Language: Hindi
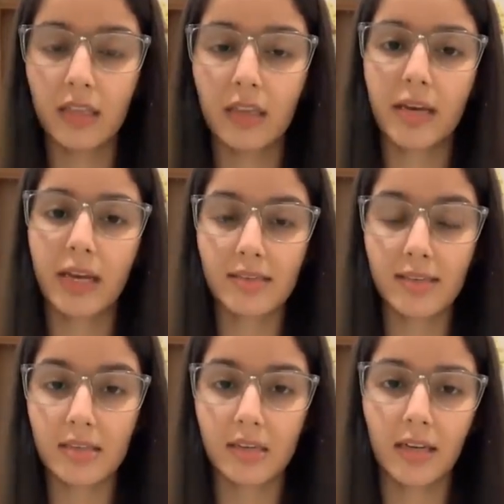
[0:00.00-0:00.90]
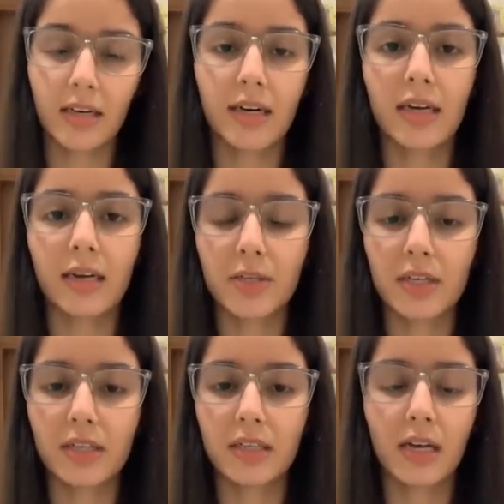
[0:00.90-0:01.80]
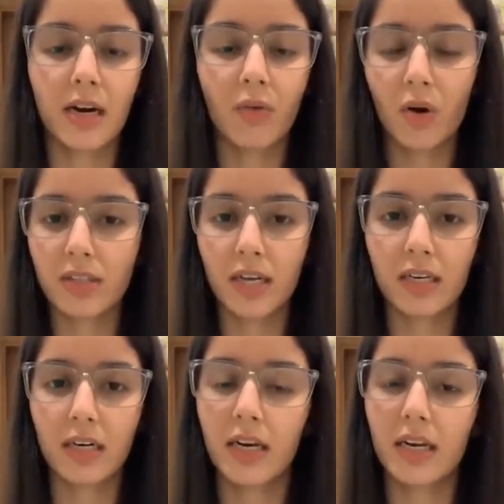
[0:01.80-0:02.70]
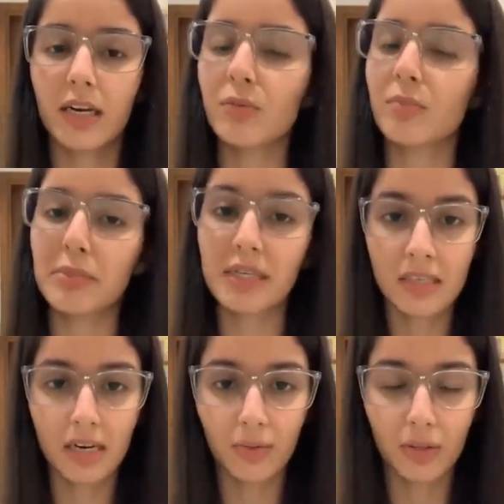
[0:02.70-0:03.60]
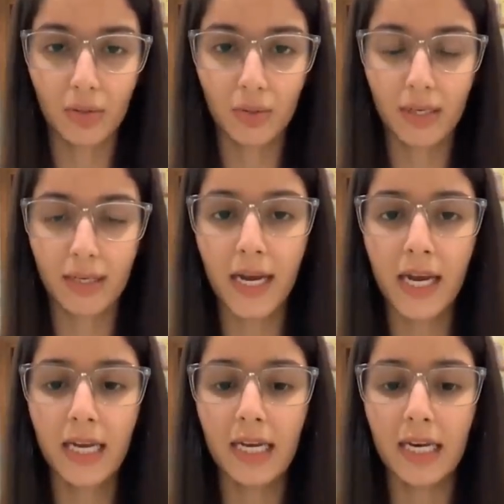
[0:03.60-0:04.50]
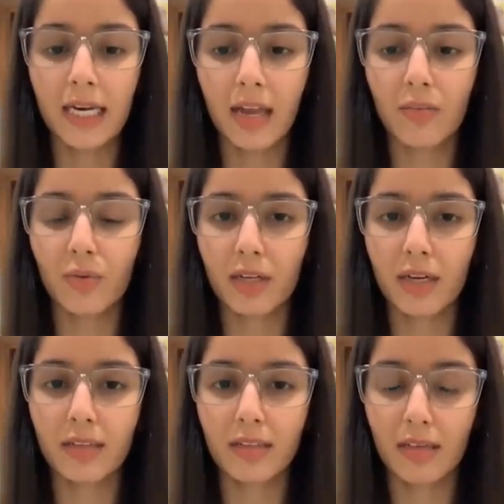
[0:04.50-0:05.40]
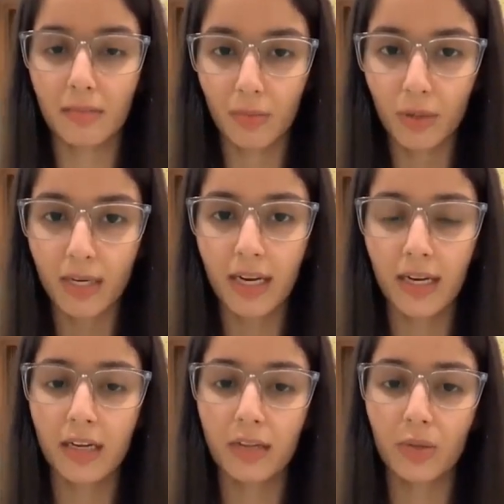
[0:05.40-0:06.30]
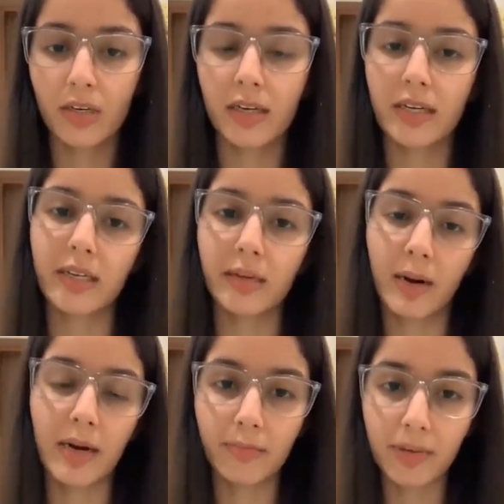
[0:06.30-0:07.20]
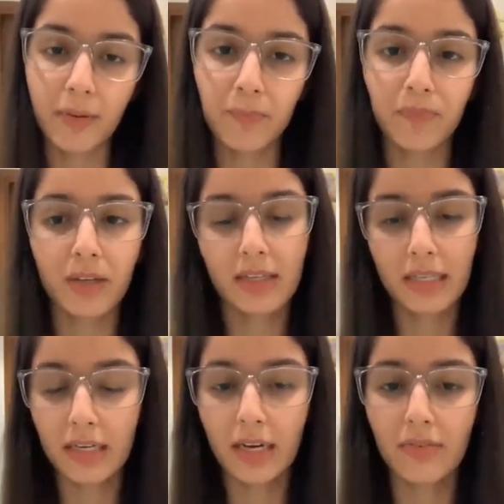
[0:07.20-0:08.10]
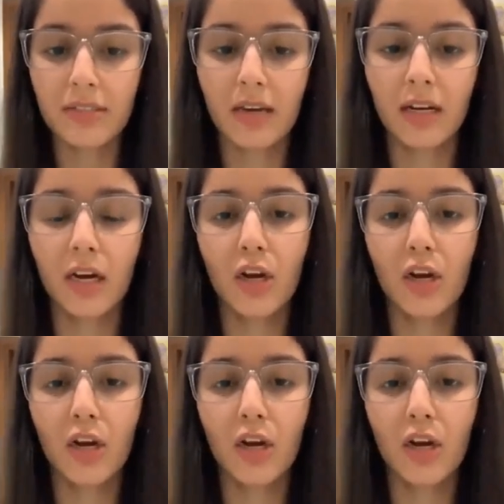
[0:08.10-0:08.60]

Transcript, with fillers: कि मैंने एक्सरसाइज ज़्यादा कर ली है पिछले दिन या वॉक ज़्यादा कर ली है तो मे बी इसलिए वो दर्द हो रही है लेकिन वो दर्द उठने के दो तीन घंटे के बाद भी थी काफ़ी ज़्यादा